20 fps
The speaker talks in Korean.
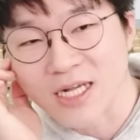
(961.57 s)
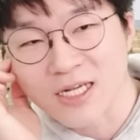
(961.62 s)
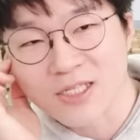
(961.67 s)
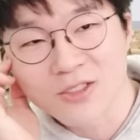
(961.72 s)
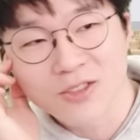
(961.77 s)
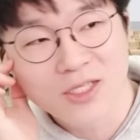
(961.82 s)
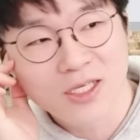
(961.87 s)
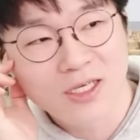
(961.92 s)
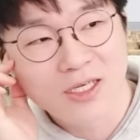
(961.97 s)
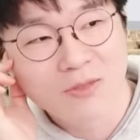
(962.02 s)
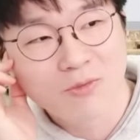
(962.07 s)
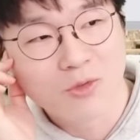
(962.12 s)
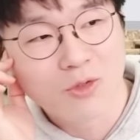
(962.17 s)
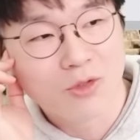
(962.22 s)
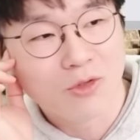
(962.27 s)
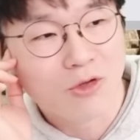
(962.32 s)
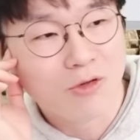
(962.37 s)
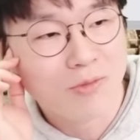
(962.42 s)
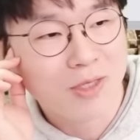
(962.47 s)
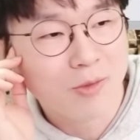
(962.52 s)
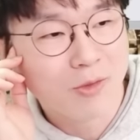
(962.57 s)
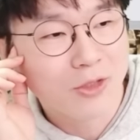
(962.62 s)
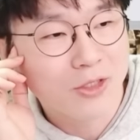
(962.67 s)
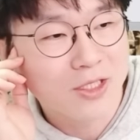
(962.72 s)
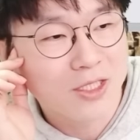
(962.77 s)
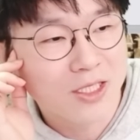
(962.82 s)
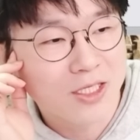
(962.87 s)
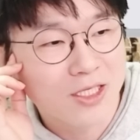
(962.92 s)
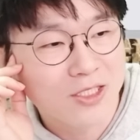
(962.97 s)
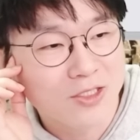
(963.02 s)
아까 전에 뭐 얼마
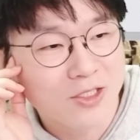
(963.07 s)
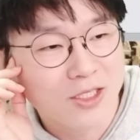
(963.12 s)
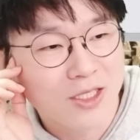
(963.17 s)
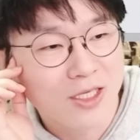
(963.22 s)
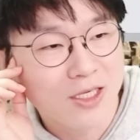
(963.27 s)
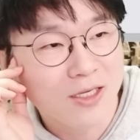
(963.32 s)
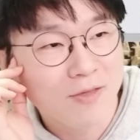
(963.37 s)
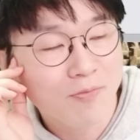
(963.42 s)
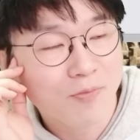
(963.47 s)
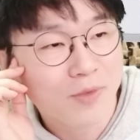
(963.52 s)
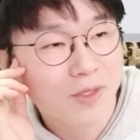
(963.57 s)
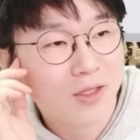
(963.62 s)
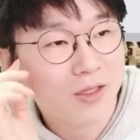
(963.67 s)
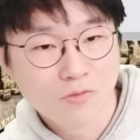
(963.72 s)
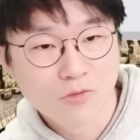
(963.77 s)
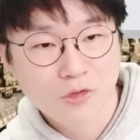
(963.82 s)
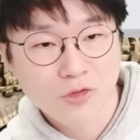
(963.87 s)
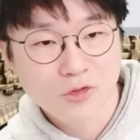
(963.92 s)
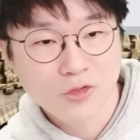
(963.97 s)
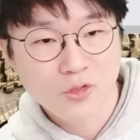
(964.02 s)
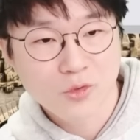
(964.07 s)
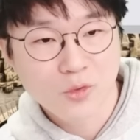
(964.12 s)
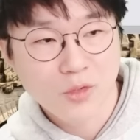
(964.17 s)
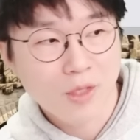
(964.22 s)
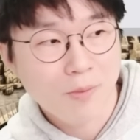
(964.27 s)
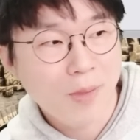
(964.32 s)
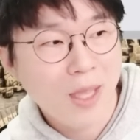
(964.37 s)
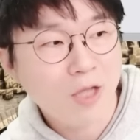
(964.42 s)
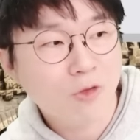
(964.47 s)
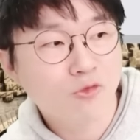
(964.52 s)
벌었다 그랬죠 내가 무역수지
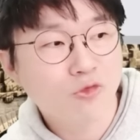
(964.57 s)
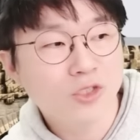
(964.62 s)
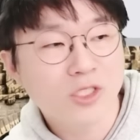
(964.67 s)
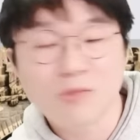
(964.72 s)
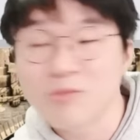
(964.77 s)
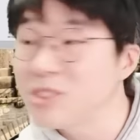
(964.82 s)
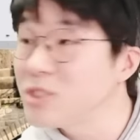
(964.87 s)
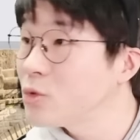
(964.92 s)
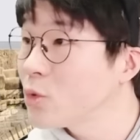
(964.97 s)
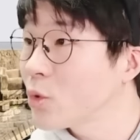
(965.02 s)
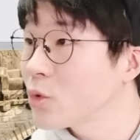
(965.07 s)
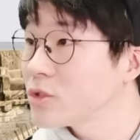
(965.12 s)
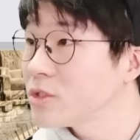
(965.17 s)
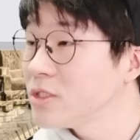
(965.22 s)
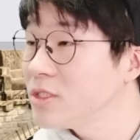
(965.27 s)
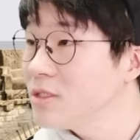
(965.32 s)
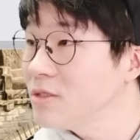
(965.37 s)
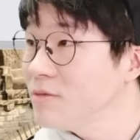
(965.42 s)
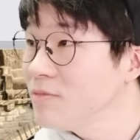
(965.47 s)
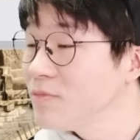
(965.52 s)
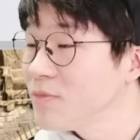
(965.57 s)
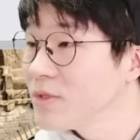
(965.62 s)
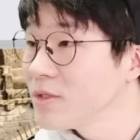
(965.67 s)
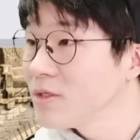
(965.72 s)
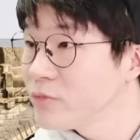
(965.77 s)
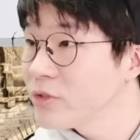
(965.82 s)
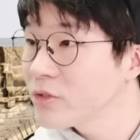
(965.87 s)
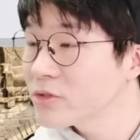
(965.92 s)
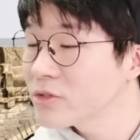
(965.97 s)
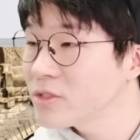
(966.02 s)
이게 192조거든요.
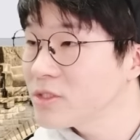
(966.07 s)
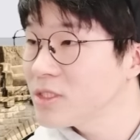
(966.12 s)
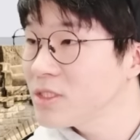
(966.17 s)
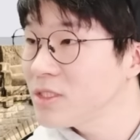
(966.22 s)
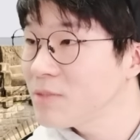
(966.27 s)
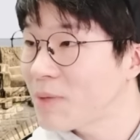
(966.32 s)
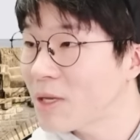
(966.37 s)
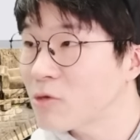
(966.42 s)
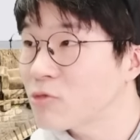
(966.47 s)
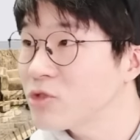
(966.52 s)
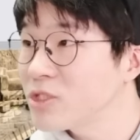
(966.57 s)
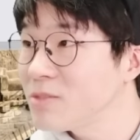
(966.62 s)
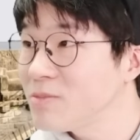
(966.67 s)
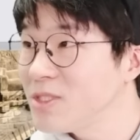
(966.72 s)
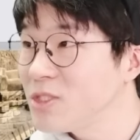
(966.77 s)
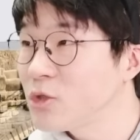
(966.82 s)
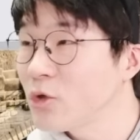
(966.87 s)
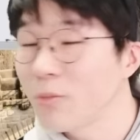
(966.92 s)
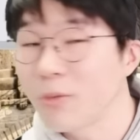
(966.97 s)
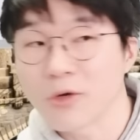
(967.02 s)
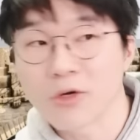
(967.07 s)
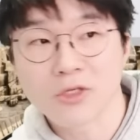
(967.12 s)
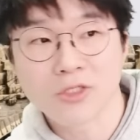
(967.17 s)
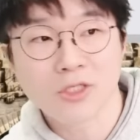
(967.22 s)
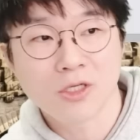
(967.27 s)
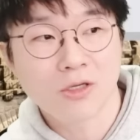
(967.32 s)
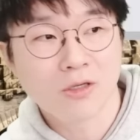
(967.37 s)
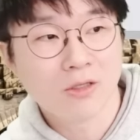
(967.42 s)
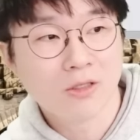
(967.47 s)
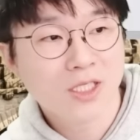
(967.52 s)
무역수지 192조
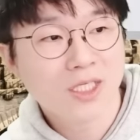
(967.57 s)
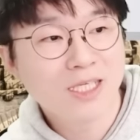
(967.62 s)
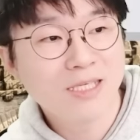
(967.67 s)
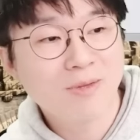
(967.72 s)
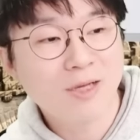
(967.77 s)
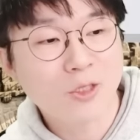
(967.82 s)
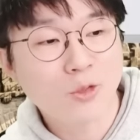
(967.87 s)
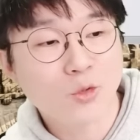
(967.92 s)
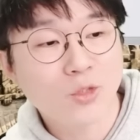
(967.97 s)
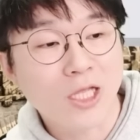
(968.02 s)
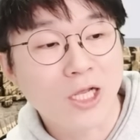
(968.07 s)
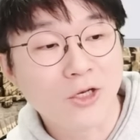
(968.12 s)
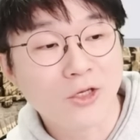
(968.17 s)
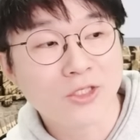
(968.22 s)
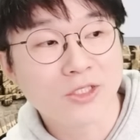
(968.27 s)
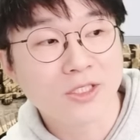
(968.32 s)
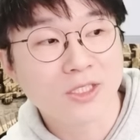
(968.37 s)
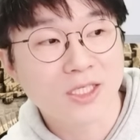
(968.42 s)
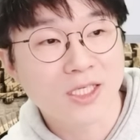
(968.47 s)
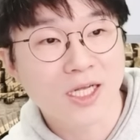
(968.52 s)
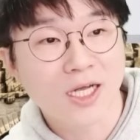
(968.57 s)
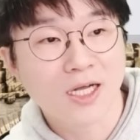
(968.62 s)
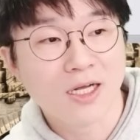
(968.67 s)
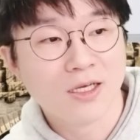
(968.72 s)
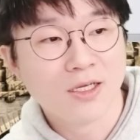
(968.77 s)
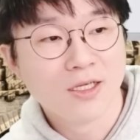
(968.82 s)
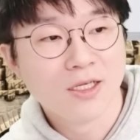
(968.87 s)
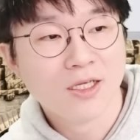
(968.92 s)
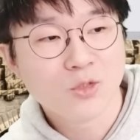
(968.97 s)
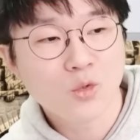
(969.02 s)
벌어서 200조 날렸으니까
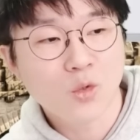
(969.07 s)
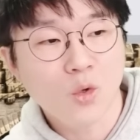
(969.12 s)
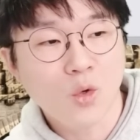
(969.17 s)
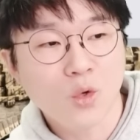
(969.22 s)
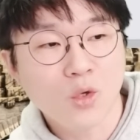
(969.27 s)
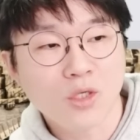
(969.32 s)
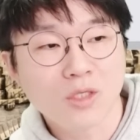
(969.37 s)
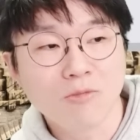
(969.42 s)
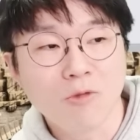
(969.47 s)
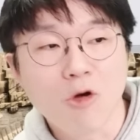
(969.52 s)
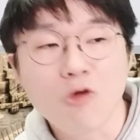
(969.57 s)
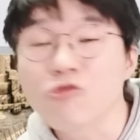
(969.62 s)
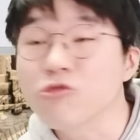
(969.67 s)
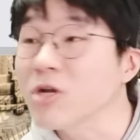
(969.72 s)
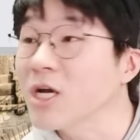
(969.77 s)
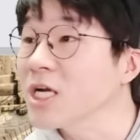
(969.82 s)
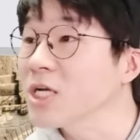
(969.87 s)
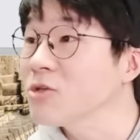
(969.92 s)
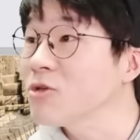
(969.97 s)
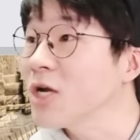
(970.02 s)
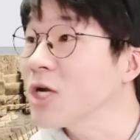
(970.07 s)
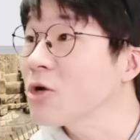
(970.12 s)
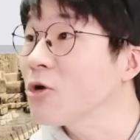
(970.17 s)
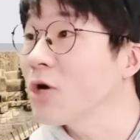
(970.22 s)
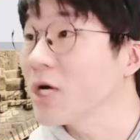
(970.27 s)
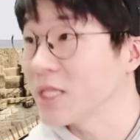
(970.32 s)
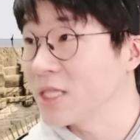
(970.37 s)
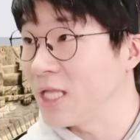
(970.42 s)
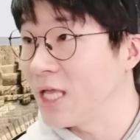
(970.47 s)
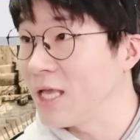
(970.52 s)
조금 억울하기도 할 것
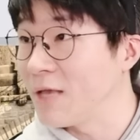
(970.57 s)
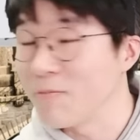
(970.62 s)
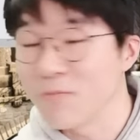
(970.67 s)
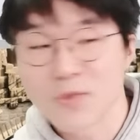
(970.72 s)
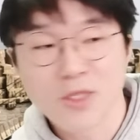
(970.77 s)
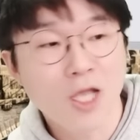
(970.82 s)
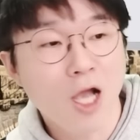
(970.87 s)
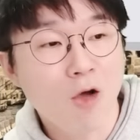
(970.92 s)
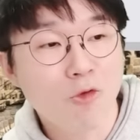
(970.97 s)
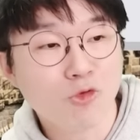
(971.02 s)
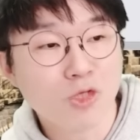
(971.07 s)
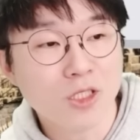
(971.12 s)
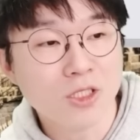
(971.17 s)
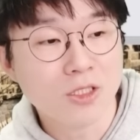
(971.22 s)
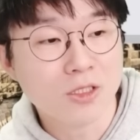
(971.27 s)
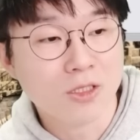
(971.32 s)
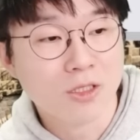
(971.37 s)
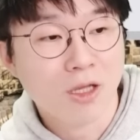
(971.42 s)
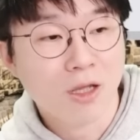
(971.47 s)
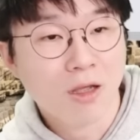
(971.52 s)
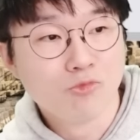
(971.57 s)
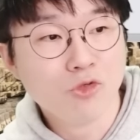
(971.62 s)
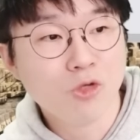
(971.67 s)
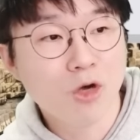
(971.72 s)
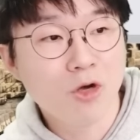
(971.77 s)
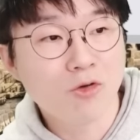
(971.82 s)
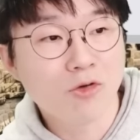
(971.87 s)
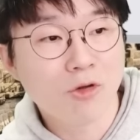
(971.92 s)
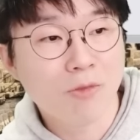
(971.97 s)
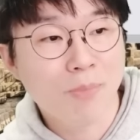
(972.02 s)
같아. 야 우리는
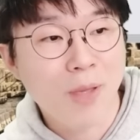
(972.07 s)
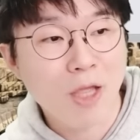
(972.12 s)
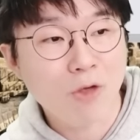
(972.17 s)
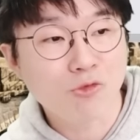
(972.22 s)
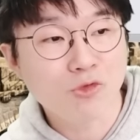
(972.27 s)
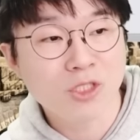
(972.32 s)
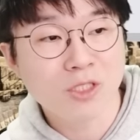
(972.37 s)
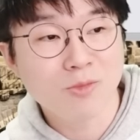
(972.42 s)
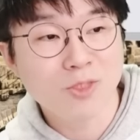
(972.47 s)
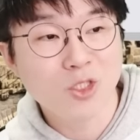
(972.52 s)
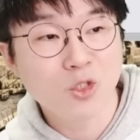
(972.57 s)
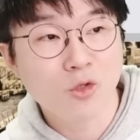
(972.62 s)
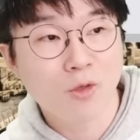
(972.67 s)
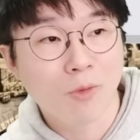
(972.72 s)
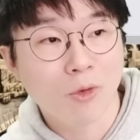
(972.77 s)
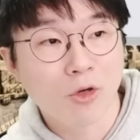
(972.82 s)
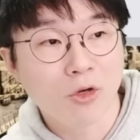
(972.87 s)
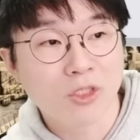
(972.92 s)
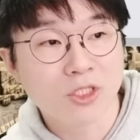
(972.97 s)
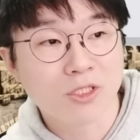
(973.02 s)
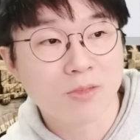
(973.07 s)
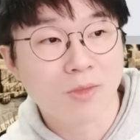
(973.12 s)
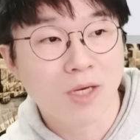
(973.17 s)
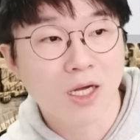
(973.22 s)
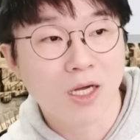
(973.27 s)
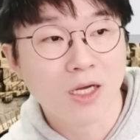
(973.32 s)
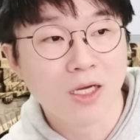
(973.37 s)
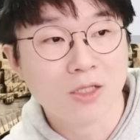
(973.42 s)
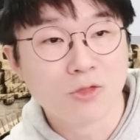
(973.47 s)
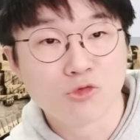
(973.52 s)
무역으론 192조
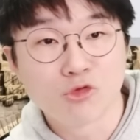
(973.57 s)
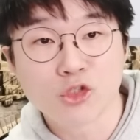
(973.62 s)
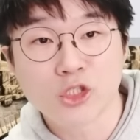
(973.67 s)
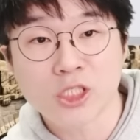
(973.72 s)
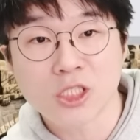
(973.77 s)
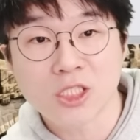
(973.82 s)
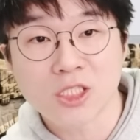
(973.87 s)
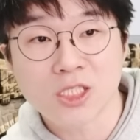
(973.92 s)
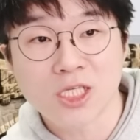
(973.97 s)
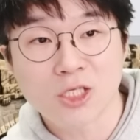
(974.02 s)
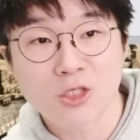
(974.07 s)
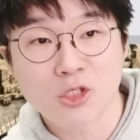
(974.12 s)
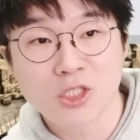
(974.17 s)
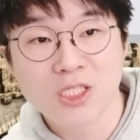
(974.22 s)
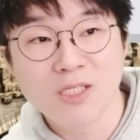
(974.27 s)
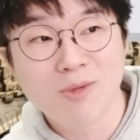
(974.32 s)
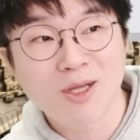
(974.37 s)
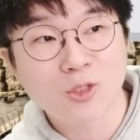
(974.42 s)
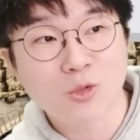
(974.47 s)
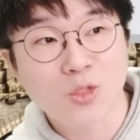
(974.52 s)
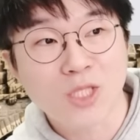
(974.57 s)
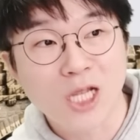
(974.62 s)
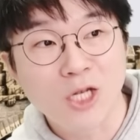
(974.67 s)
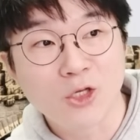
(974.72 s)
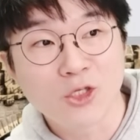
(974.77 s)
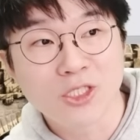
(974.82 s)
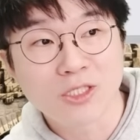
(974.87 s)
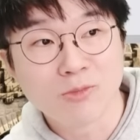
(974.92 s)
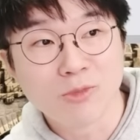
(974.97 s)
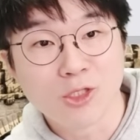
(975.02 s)
벌었지만 주식질에서 200조
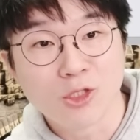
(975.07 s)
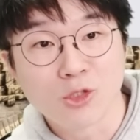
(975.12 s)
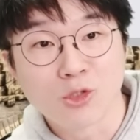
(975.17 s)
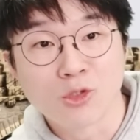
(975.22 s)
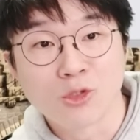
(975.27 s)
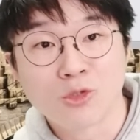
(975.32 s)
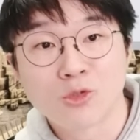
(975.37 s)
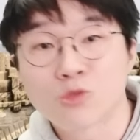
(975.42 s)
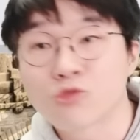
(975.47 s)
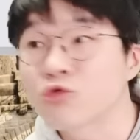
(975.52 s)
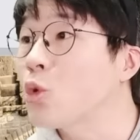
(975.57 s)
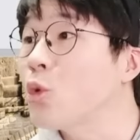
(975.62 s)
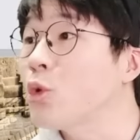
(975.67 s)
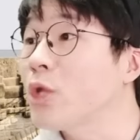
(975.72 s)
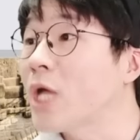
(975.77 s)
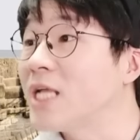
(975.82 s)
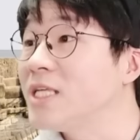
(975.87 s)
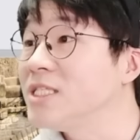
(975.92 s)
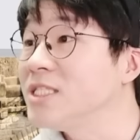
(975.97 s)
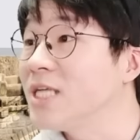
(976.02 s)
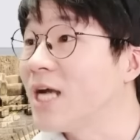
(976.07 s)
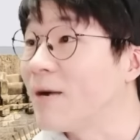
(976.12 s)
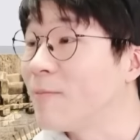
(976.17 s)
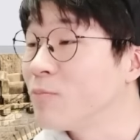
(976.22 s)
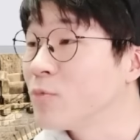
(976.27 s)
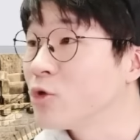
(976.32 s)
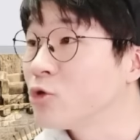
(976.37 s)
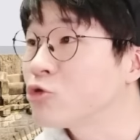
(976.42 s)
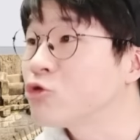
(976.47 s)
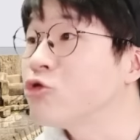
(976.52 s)
날렸으면 돈 아니냐?
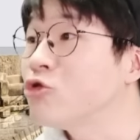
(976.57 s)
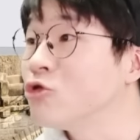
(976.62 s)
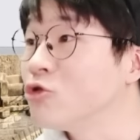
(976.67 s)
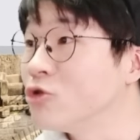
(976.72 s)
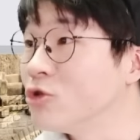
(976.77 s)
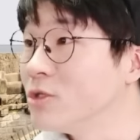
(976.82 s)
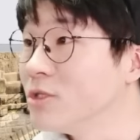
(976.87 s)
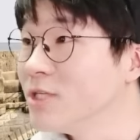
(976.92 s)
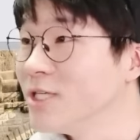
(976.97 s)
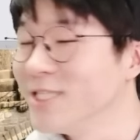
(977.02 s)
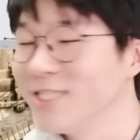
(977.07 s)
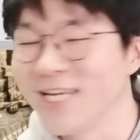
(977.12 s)
퉁